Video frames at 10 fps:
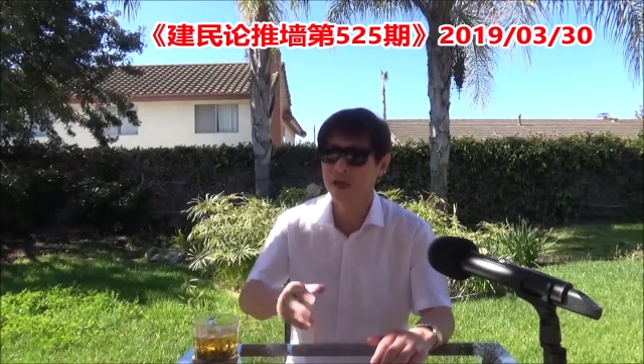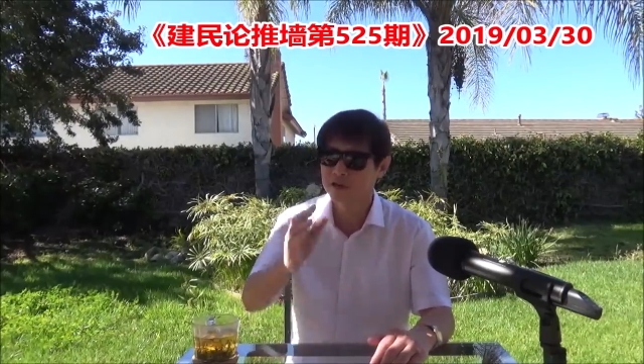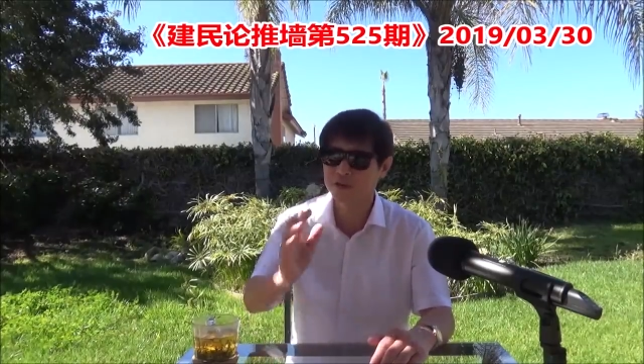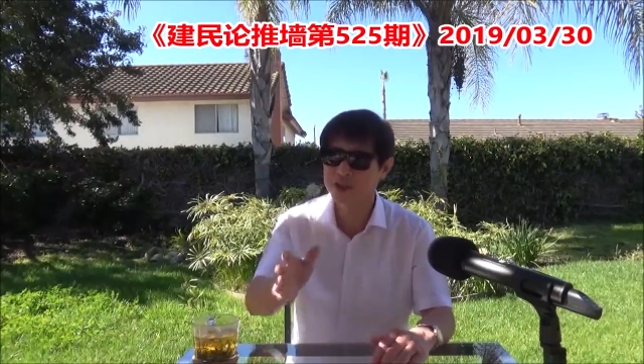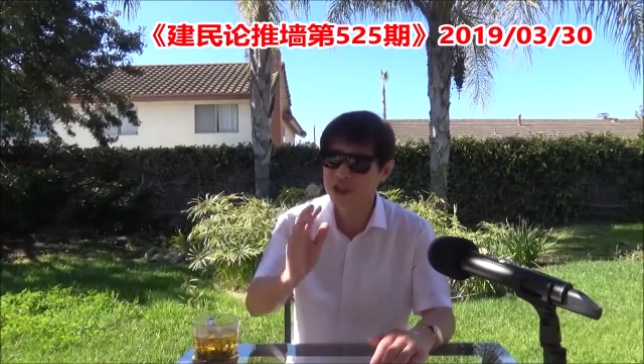
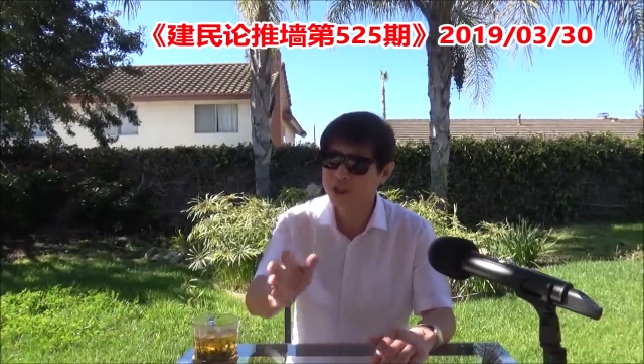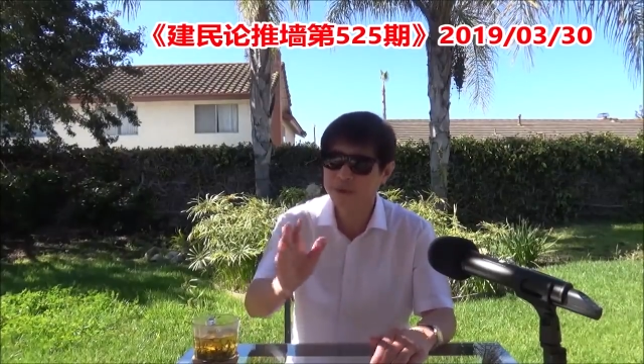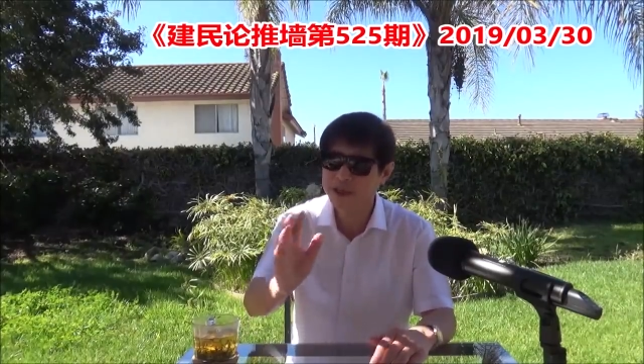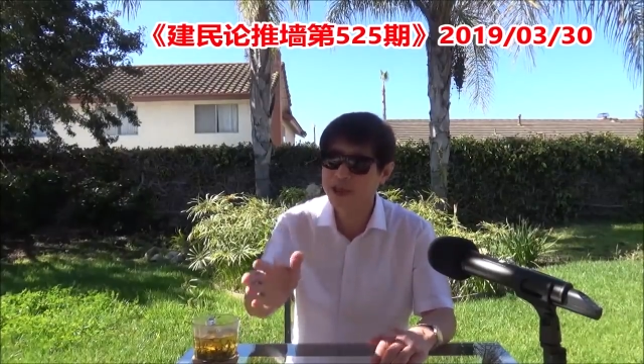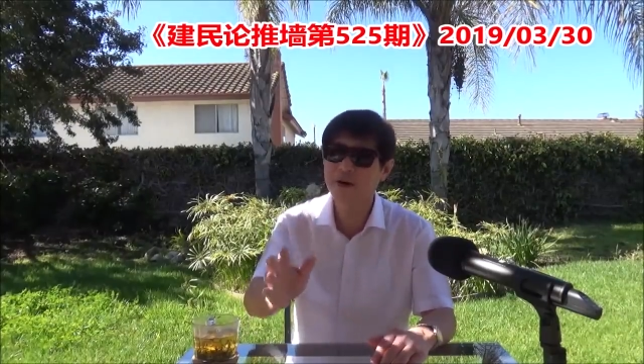所以习近
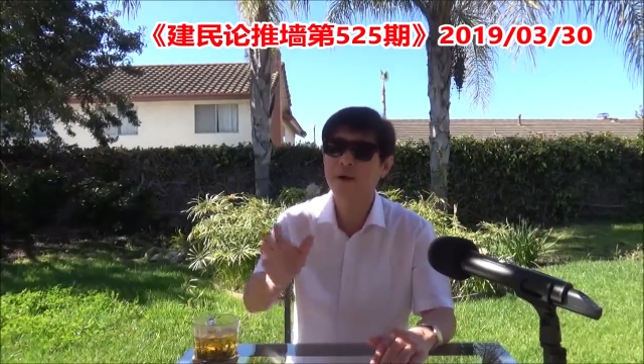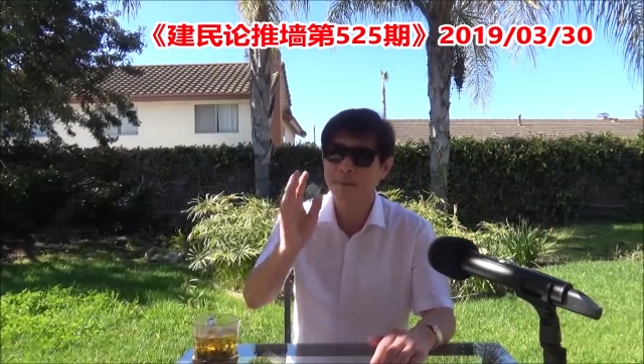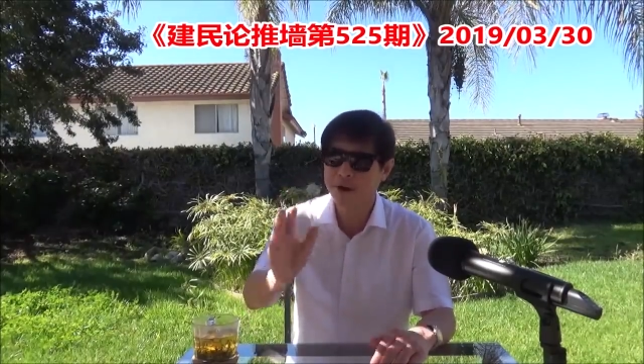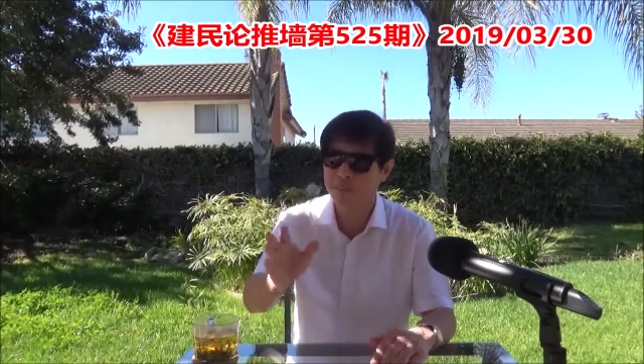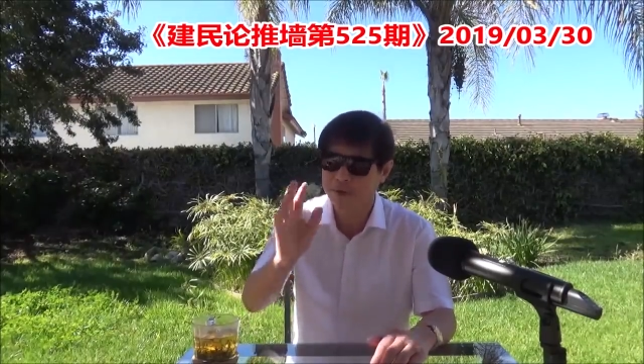平千万
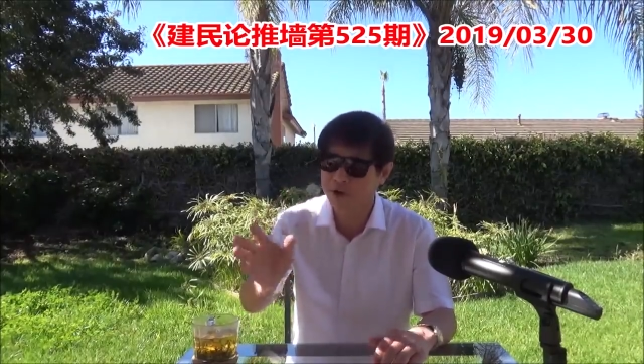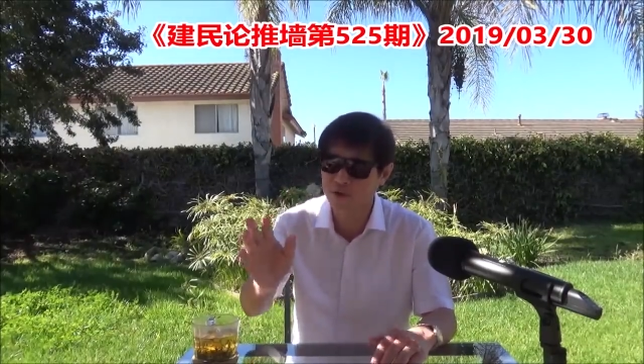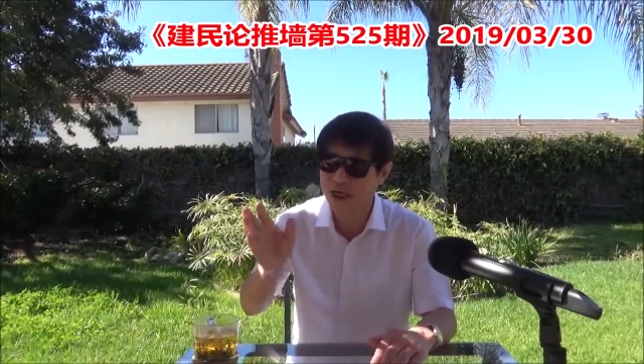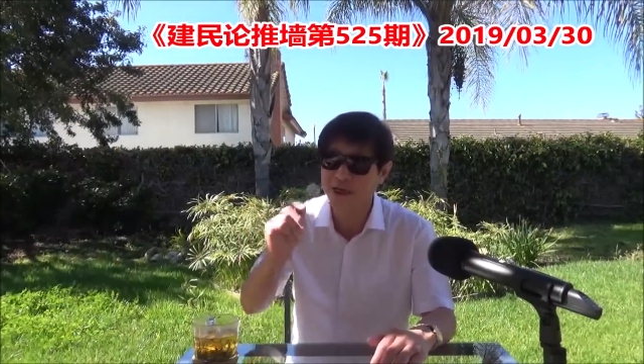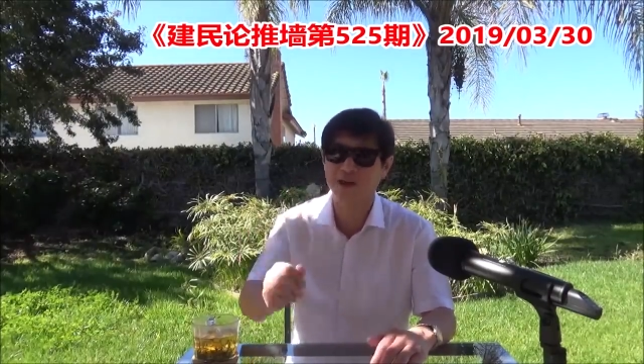不要比
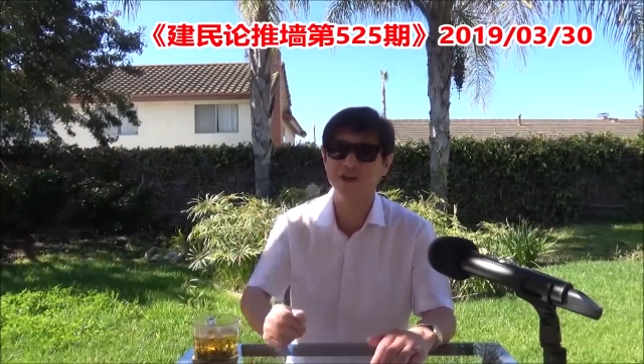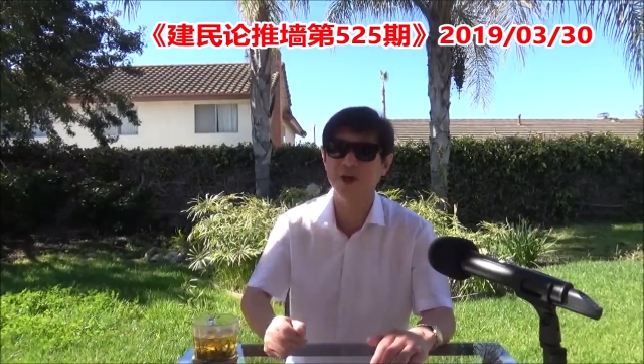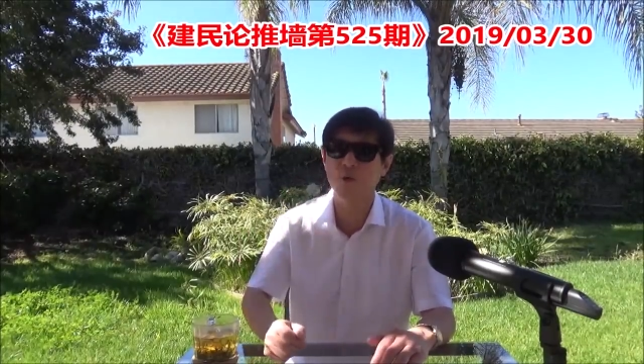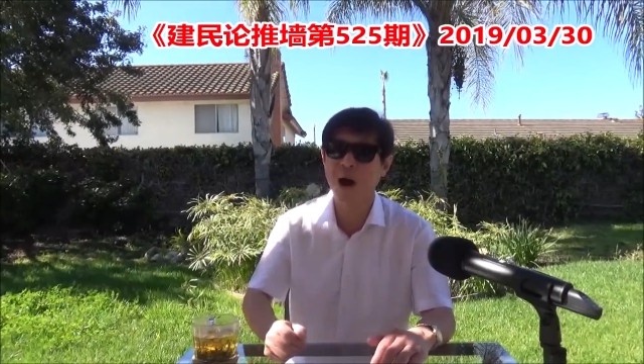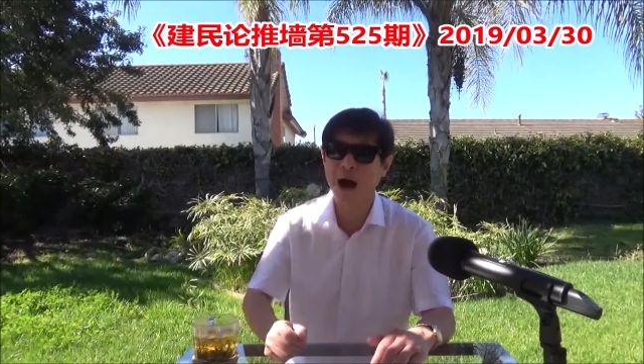共产党
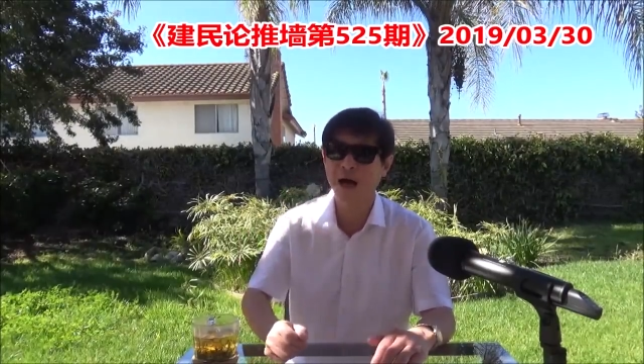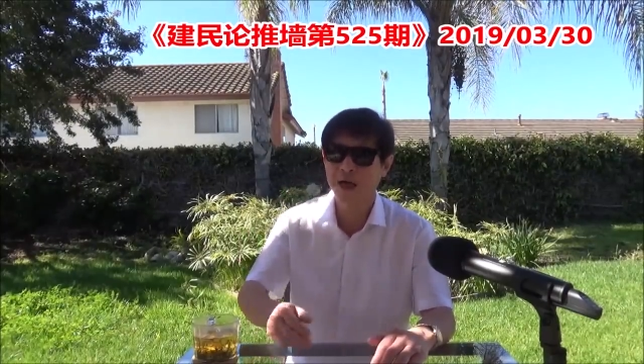先挂。